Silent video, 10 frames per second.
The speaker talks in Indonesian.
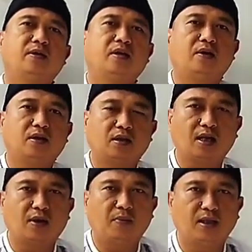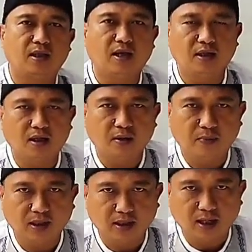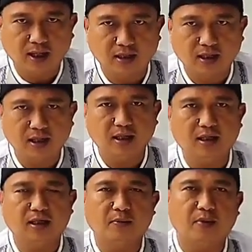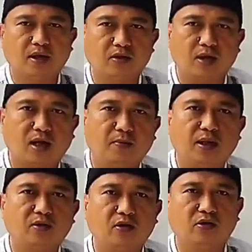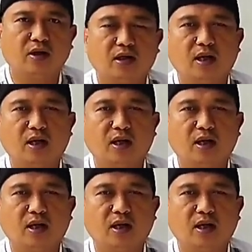keselamatannya, keberkahannya dan para sahabat saudara